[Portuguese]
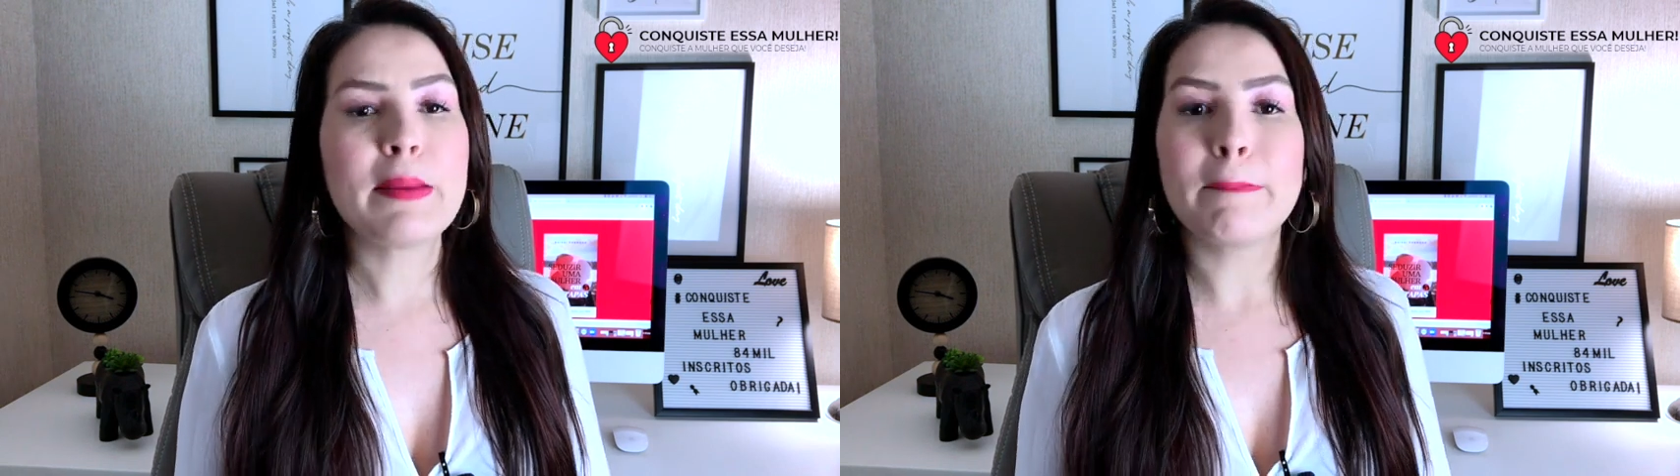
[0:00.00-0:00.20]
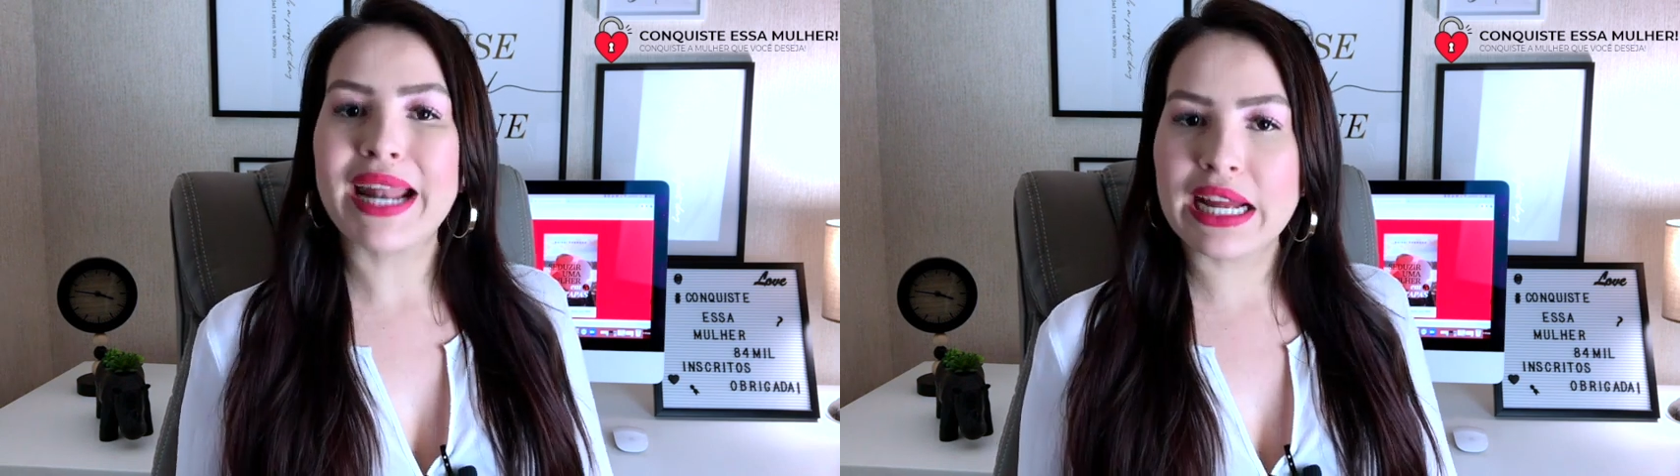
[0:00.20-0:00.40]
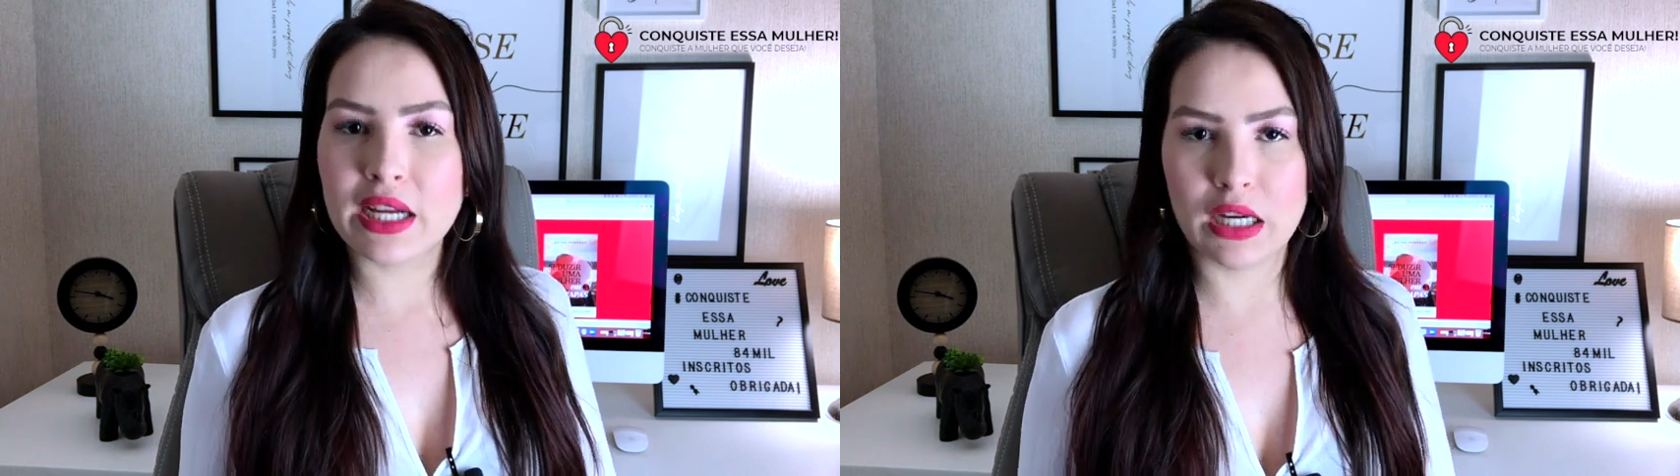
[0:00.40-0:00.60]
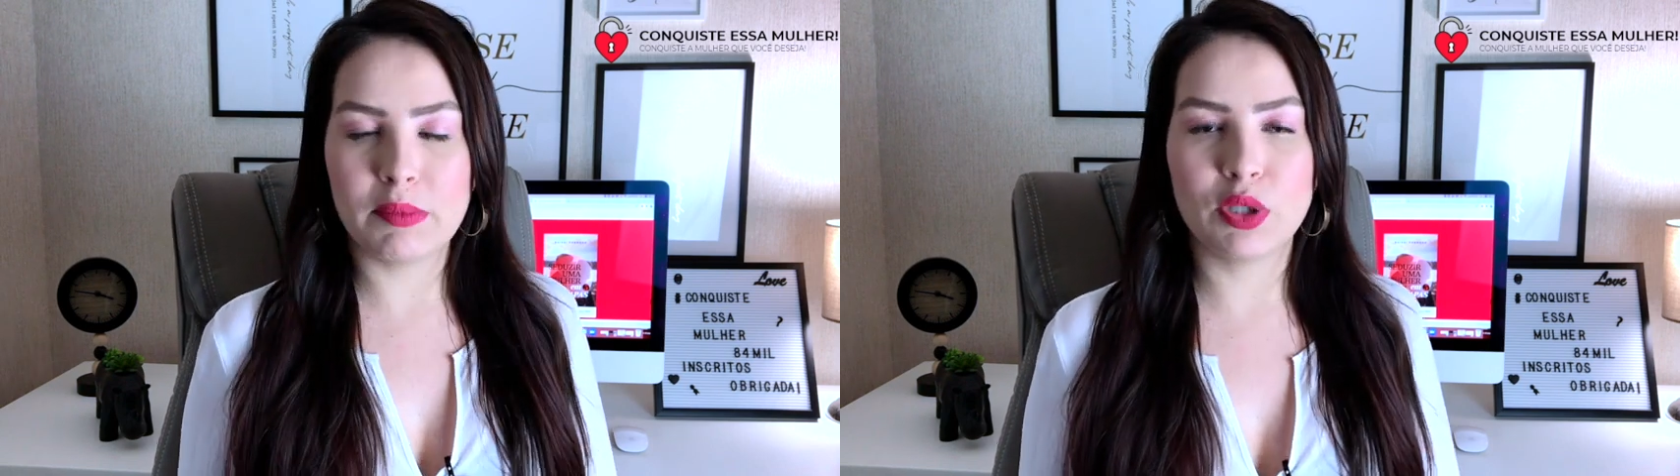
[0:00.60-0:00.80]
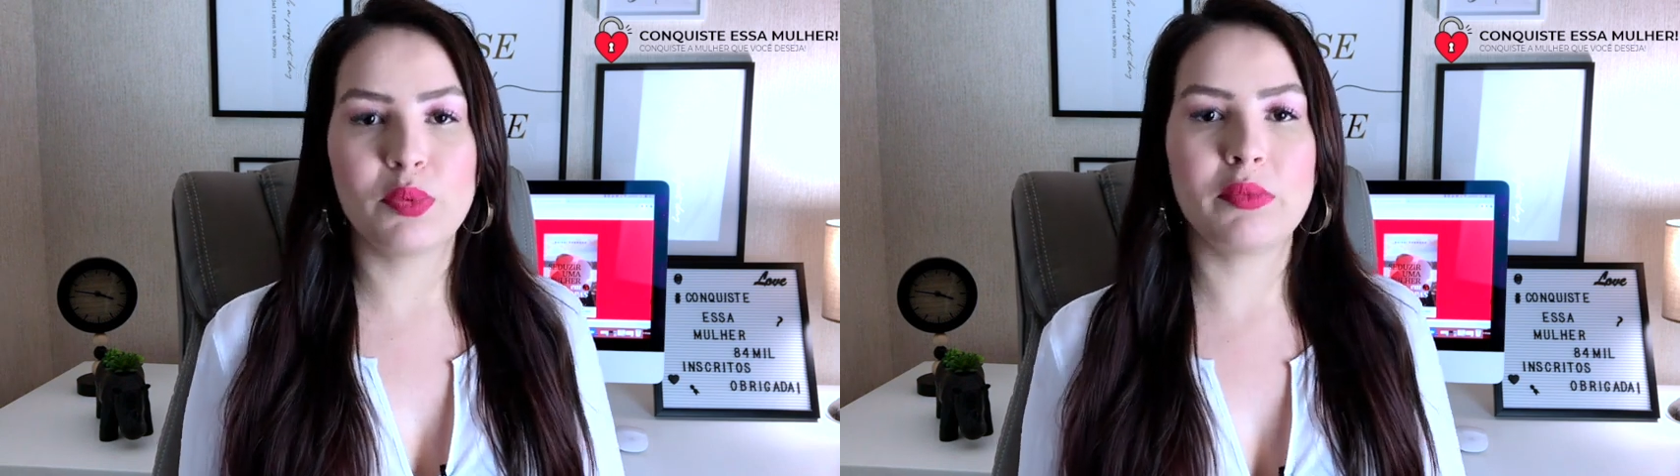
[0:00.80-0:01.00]
para
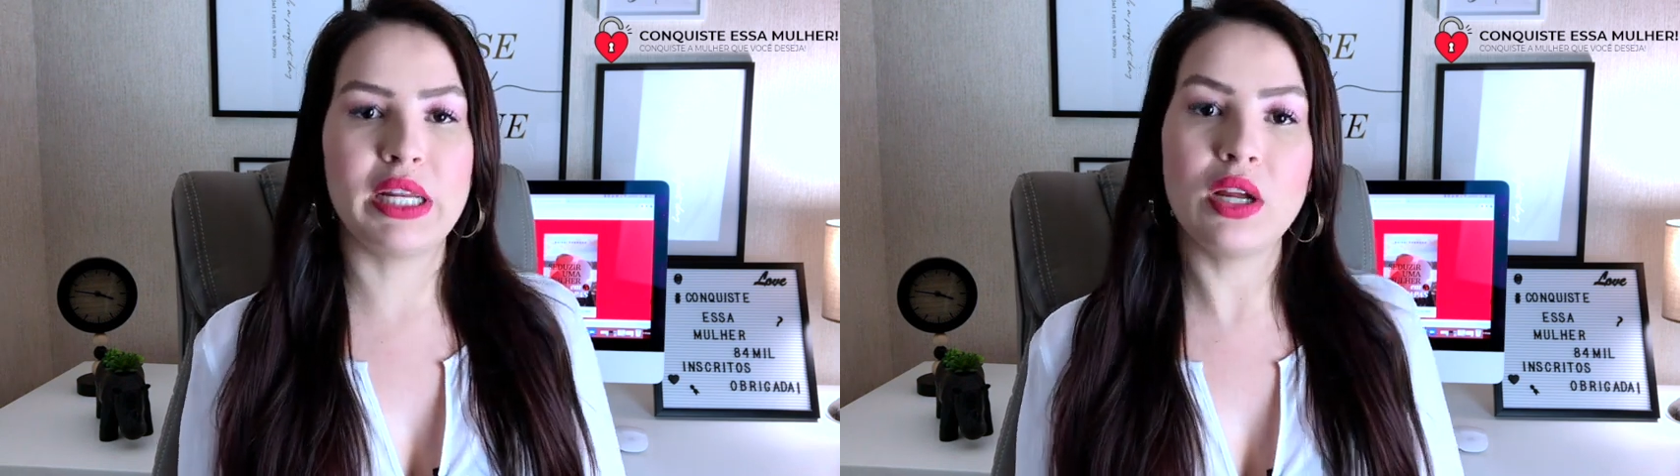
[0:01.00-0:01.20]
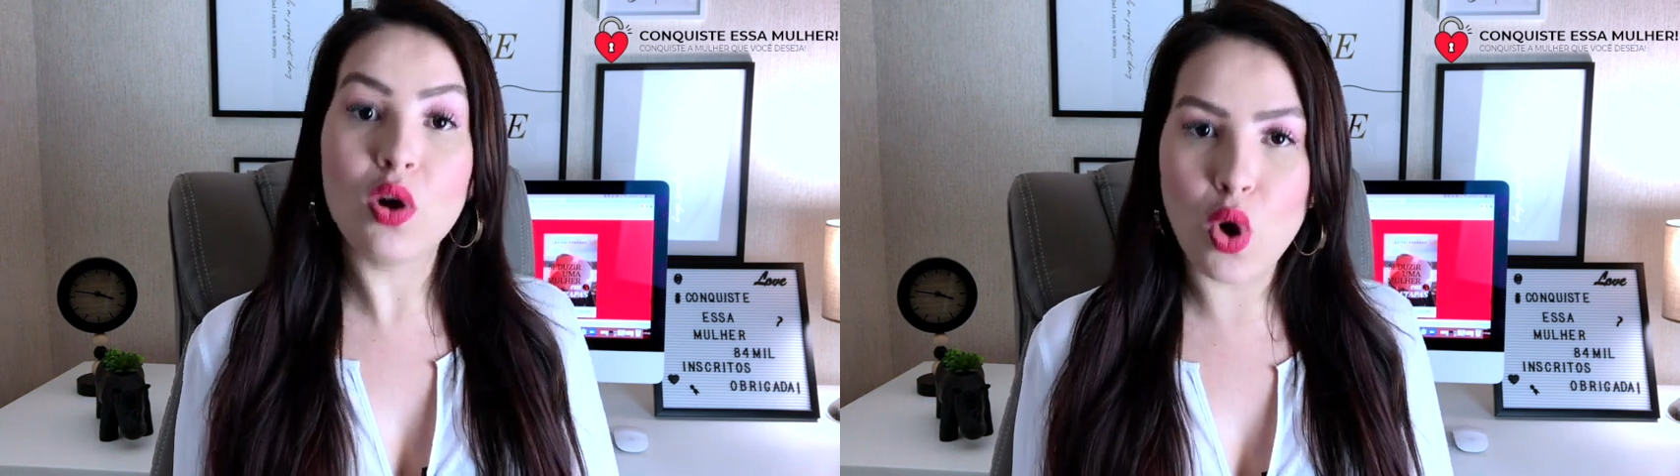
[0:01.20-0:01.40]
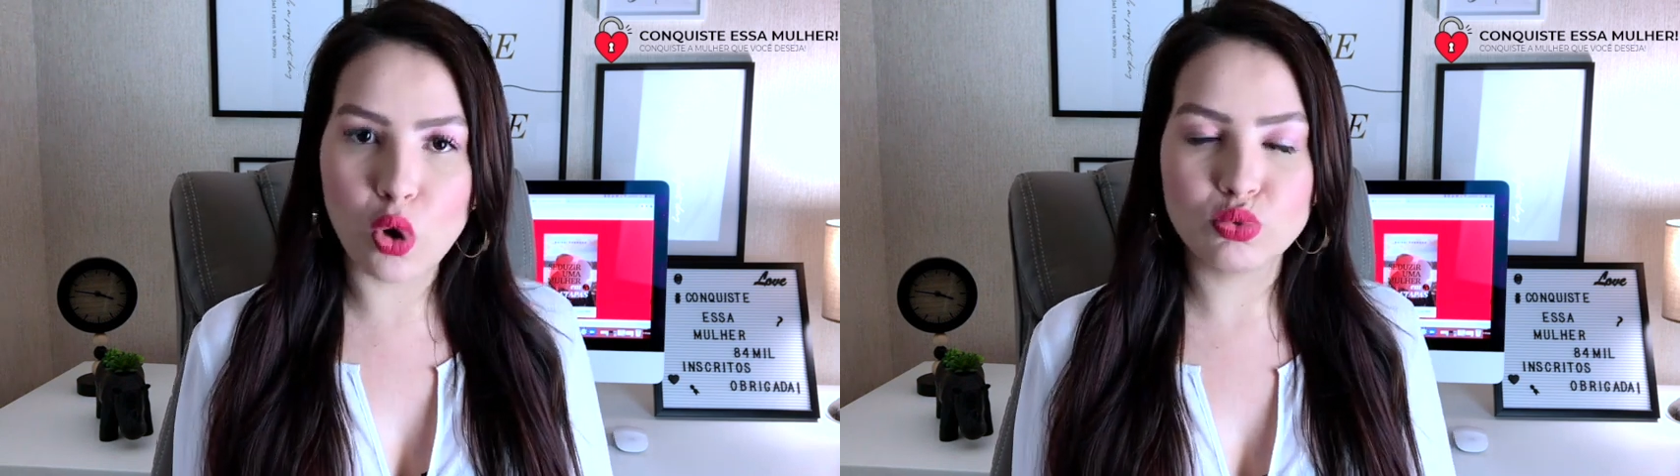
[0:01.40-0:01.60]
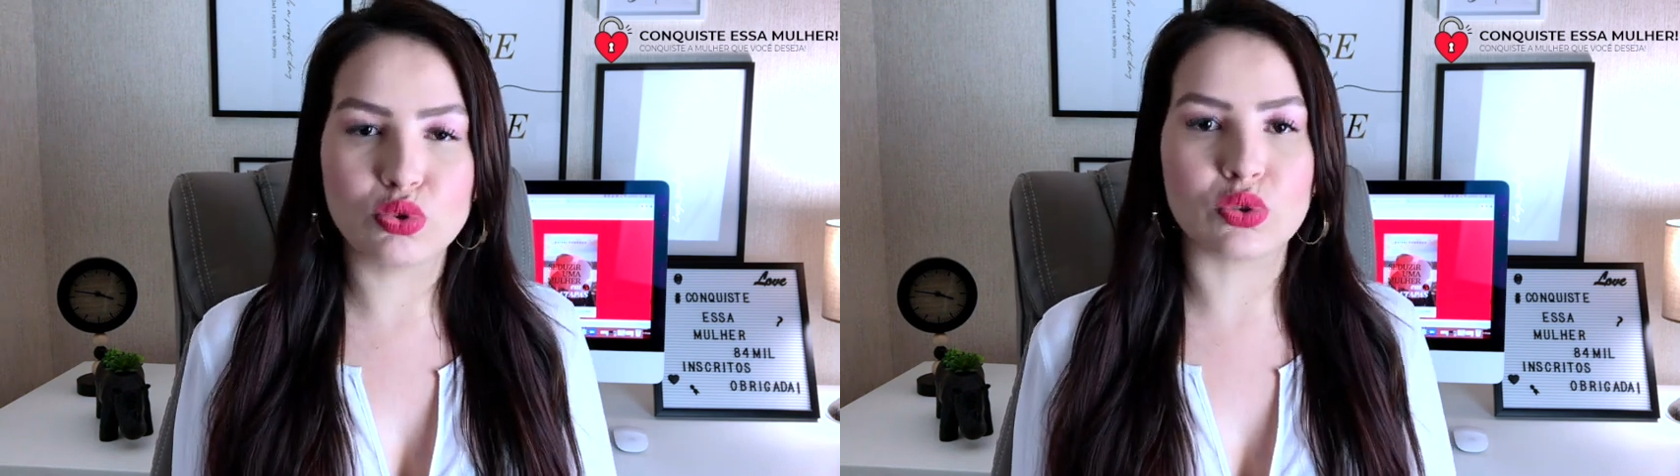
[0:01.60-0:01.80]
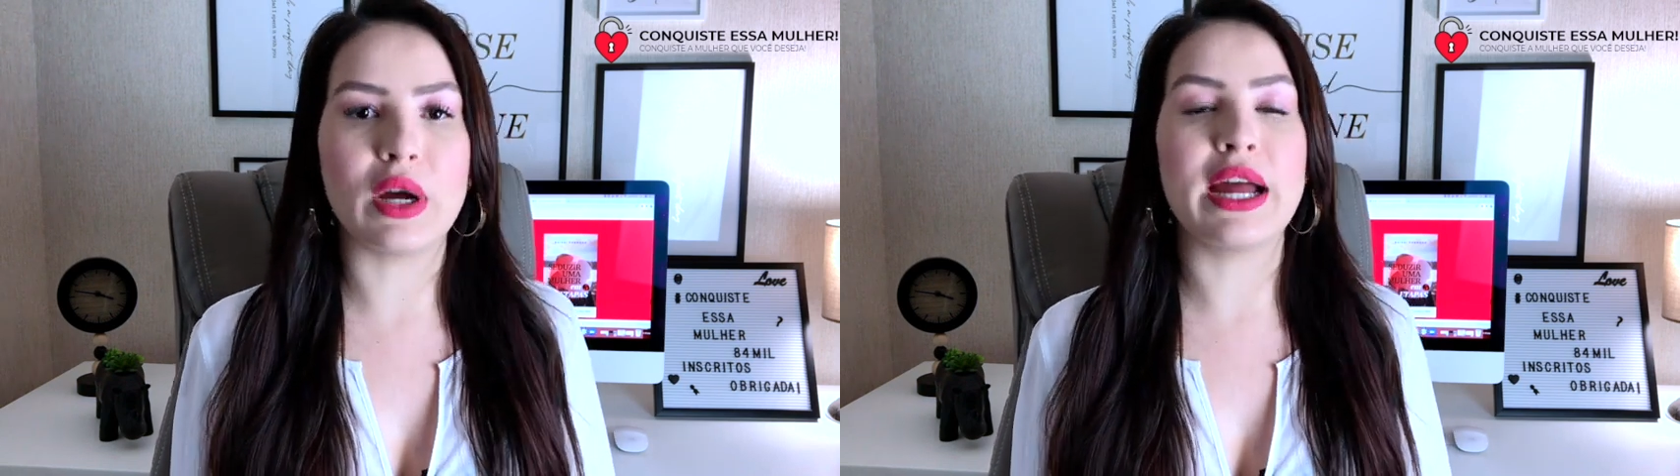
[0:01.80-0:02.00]
cama no primeiro encontro.